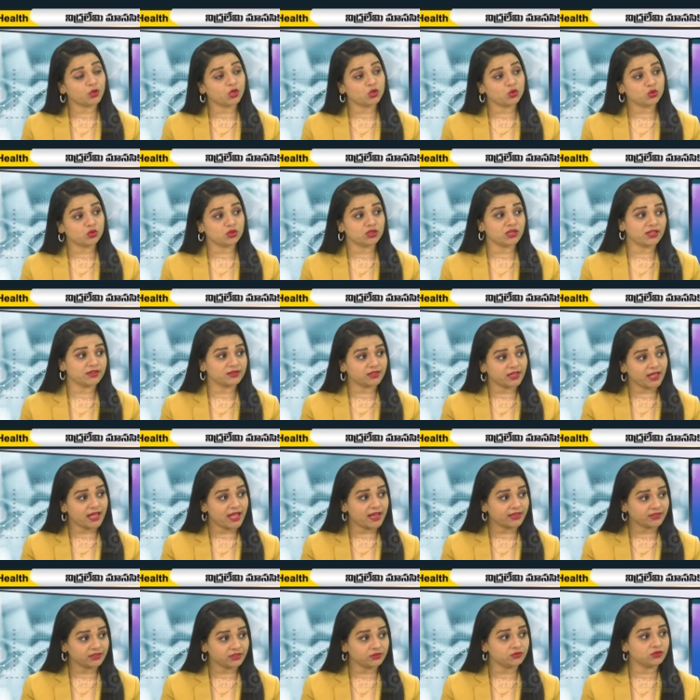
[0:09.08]
పడుకున్నంత
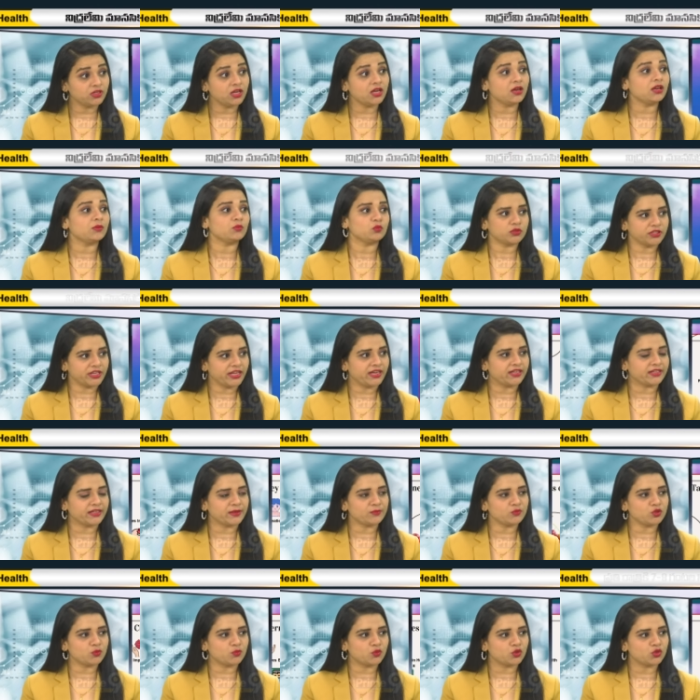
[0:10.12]
యాక్టివ్గా డే
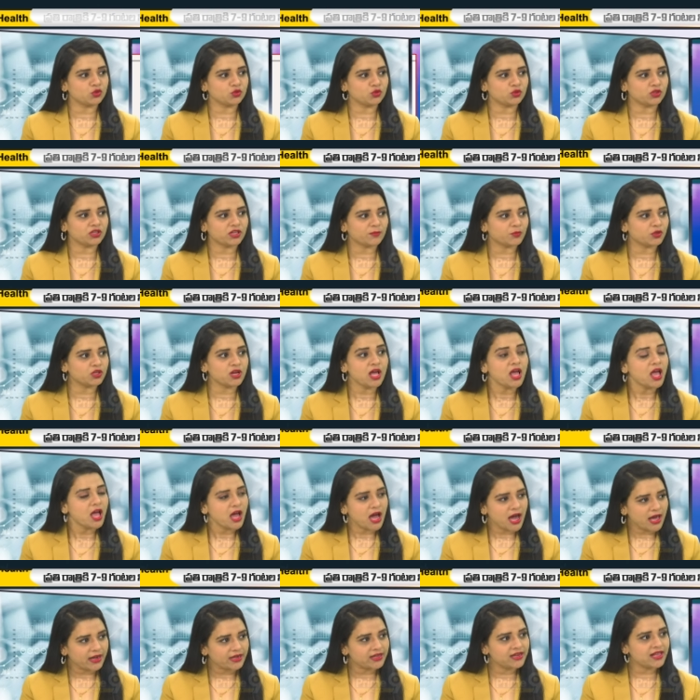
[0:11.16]
టైంలో పడుకున్నప్పుడు
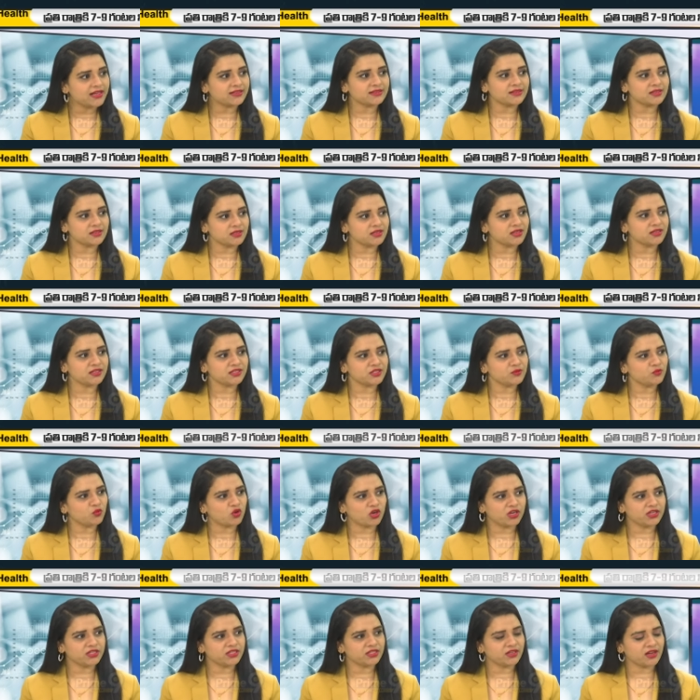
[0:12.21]
ఆ రిలాక్సేషన్ అనేది
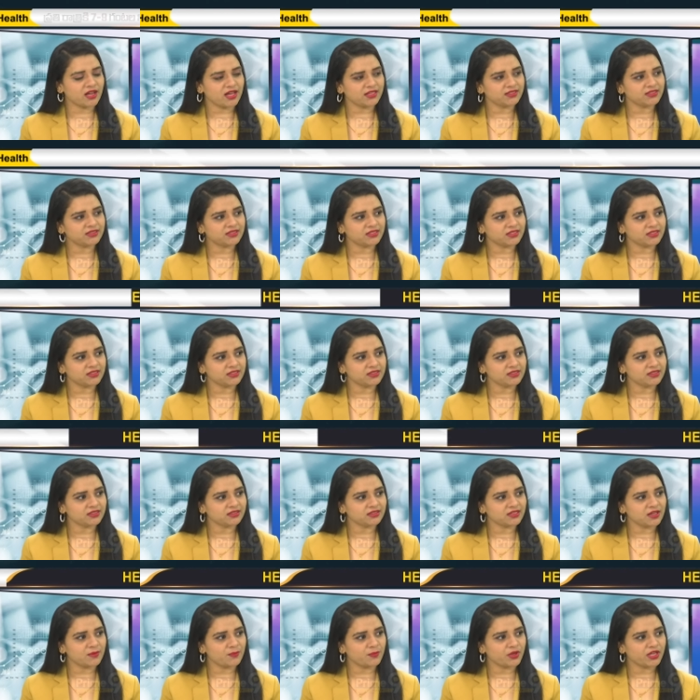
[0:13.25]
బాడీకి రాదంటారా
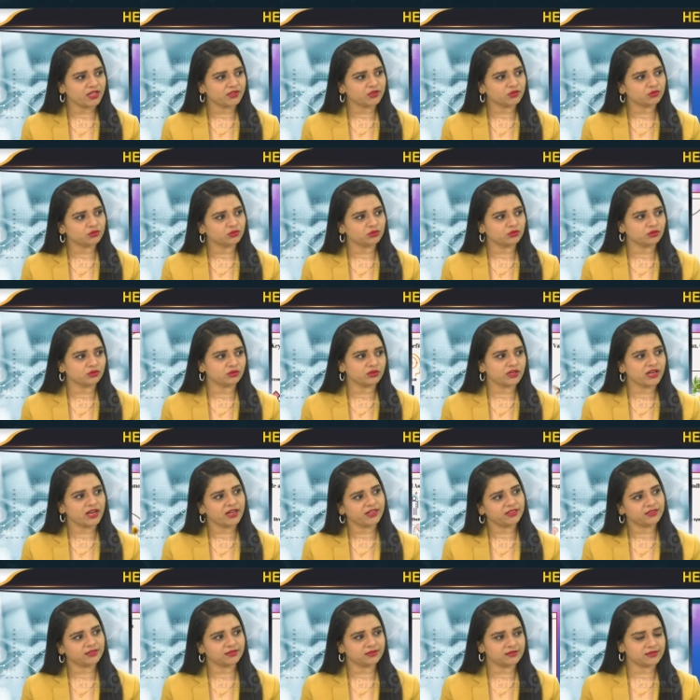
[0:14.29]
కంపేర్ టు
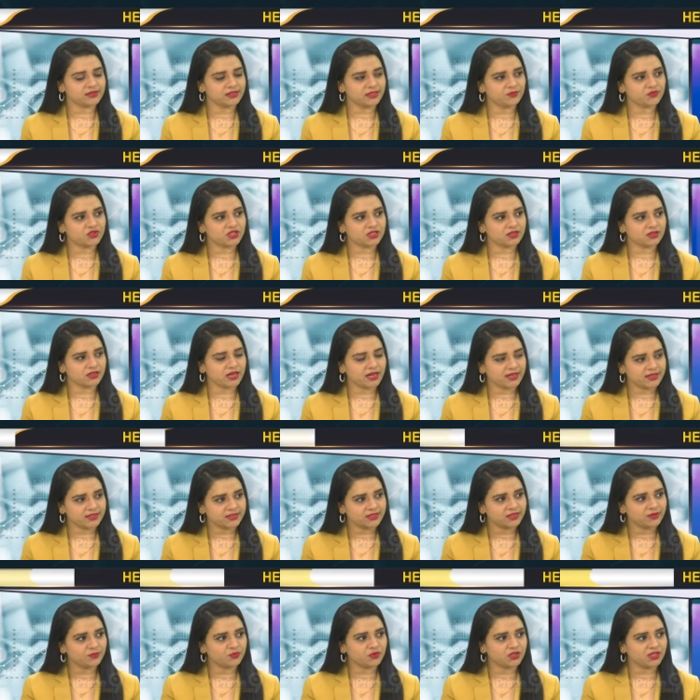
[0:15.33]
నైట్ స్లీప్ నైట్
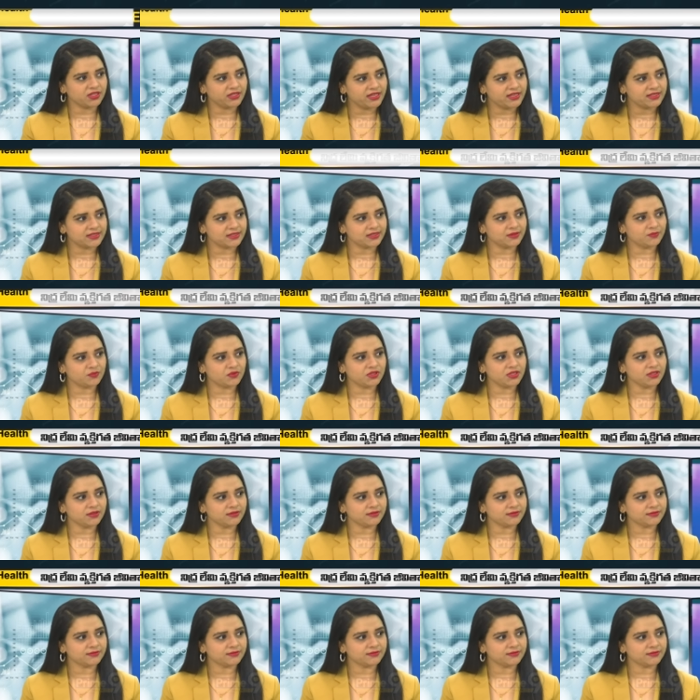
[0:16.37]
స్లీప్కి డే స్లీప్కి